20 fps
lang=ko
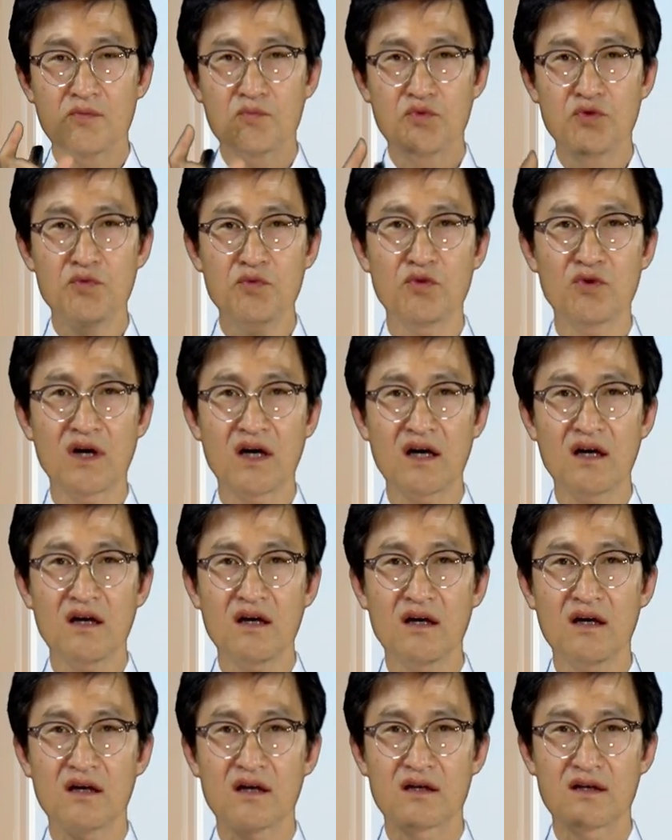
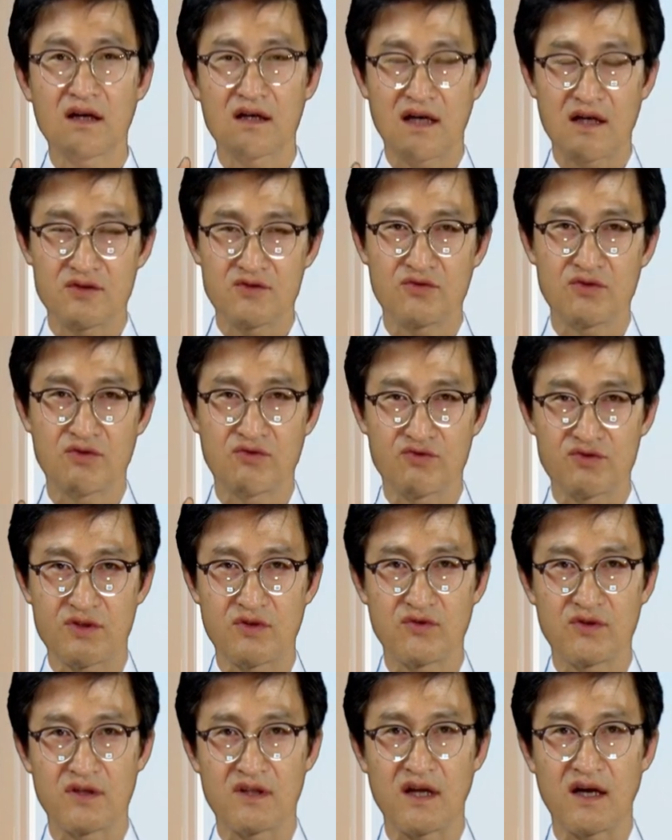부부가 가족의
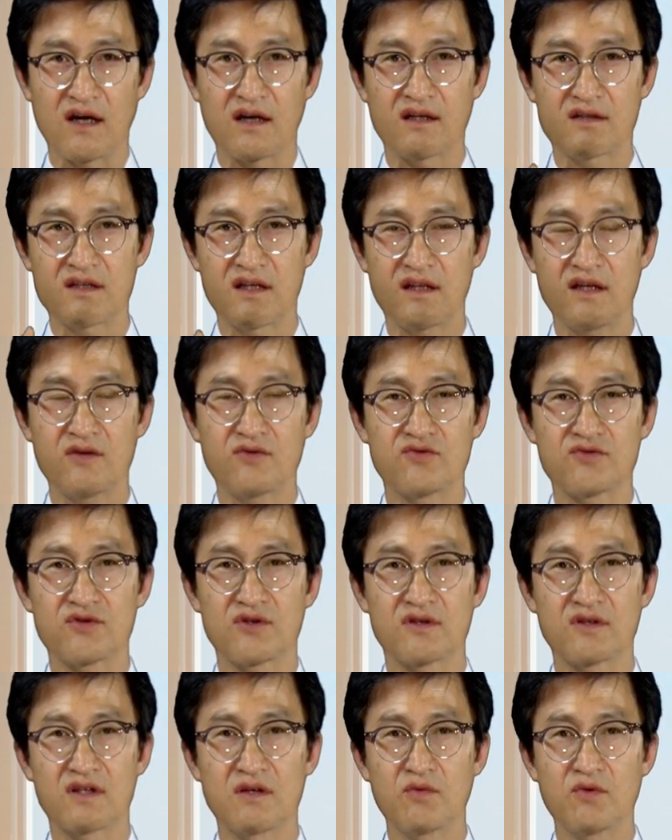구성원이다. 세대의
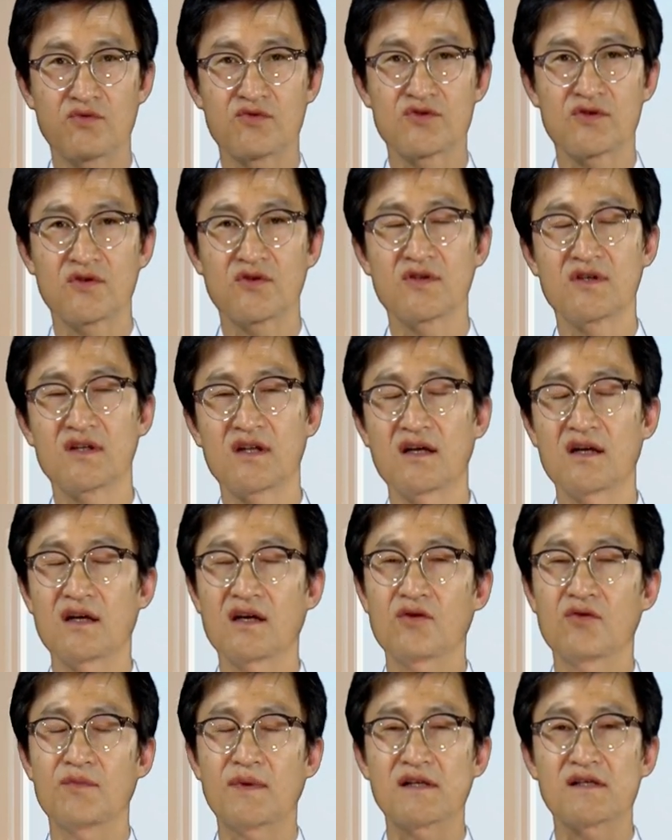구성, 기본 구성원이다.
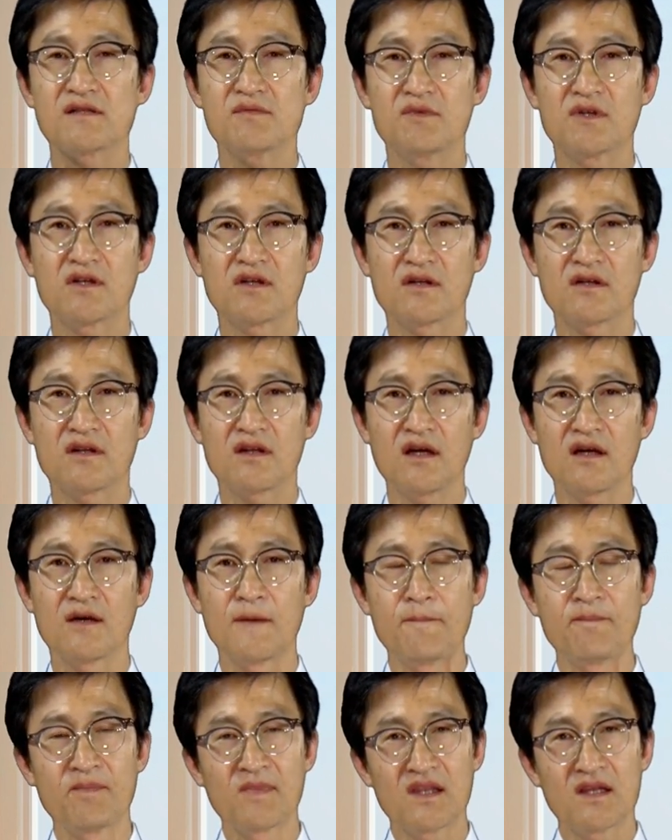라고 말씀을 드렸는데
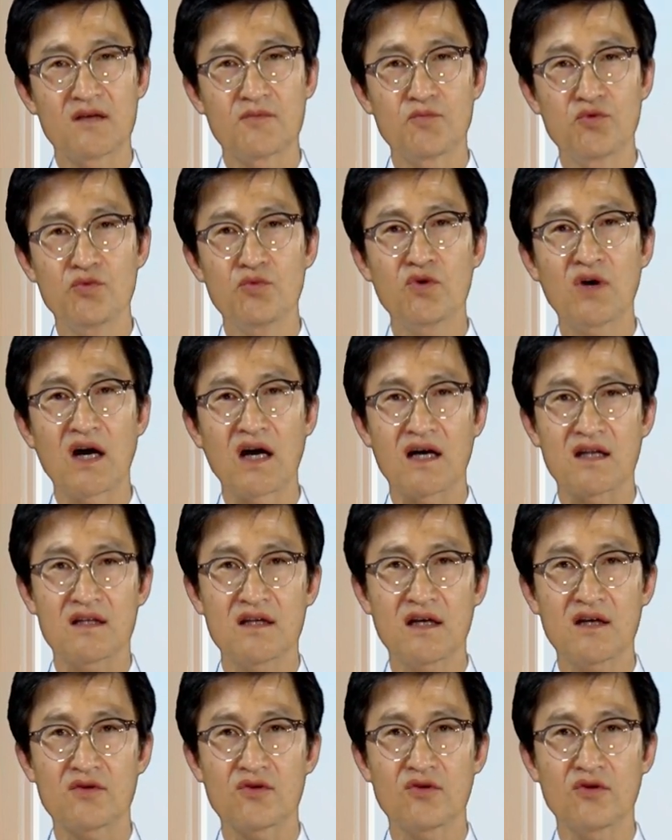이 부부가
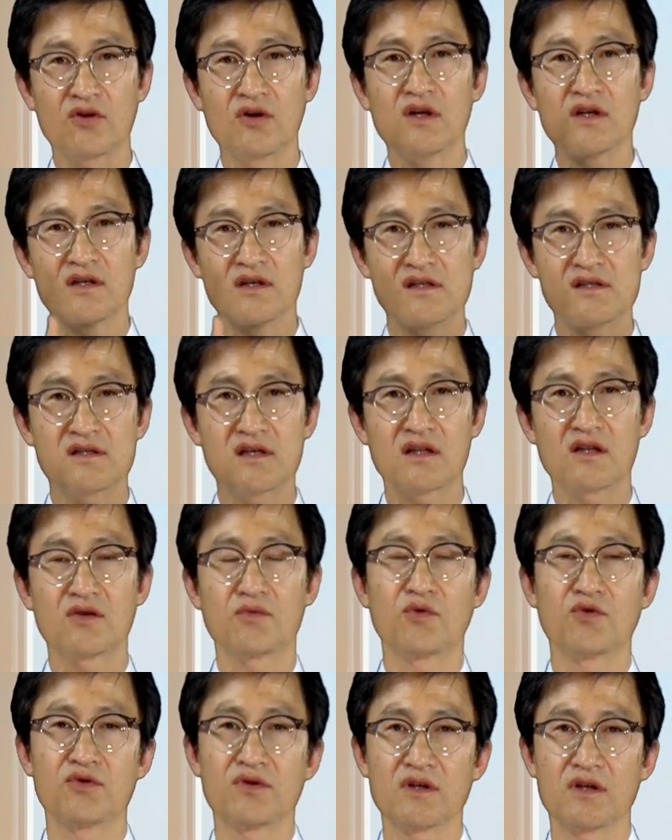아니라도
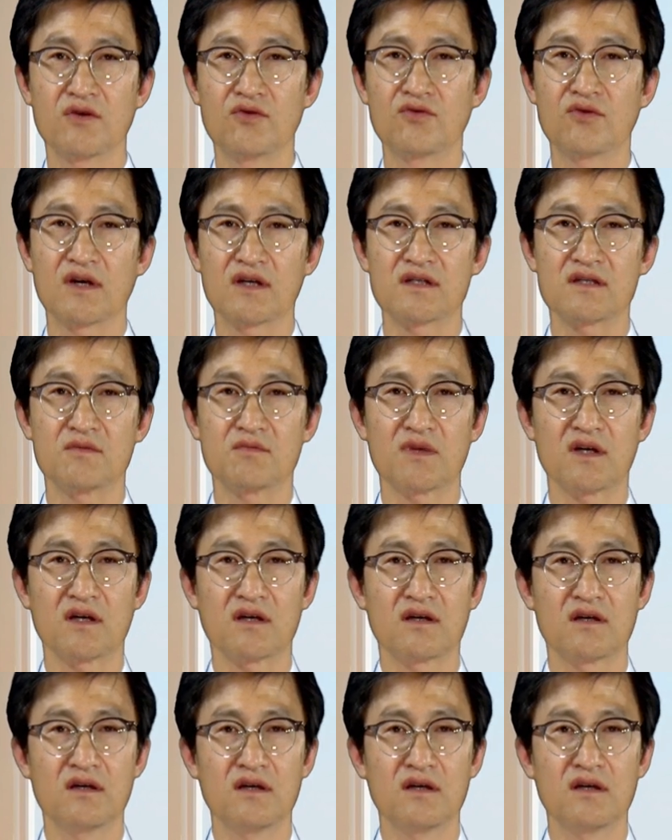1세대로 보는 경우가 있습니다.